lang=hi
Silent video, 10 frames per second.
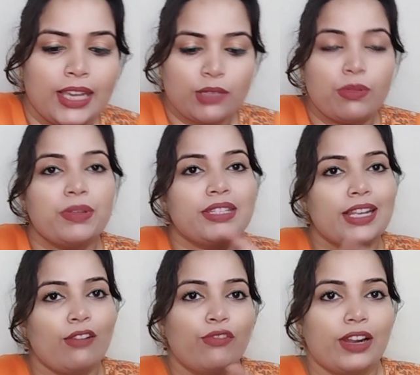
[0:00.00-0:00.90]
इसमें भी
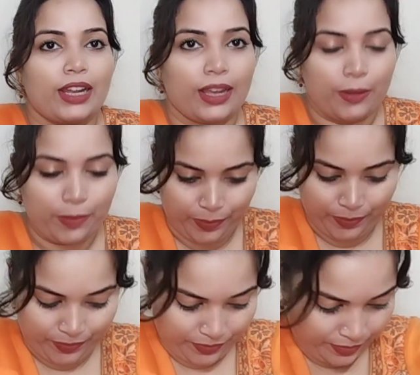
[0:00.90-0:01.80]
सेल्फ वर्क है
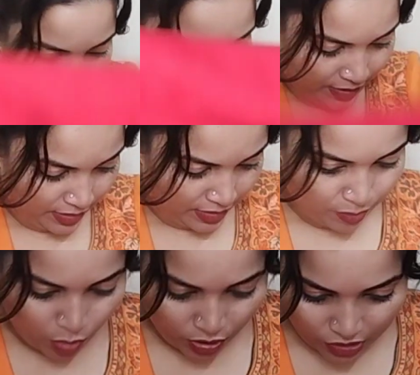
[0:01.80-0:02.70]

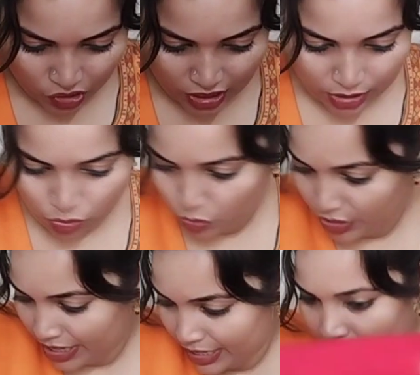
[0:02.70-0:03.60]
बहुत अच्छा सूट
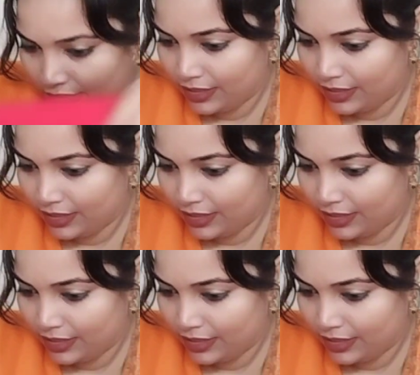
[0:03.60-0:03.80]
है ये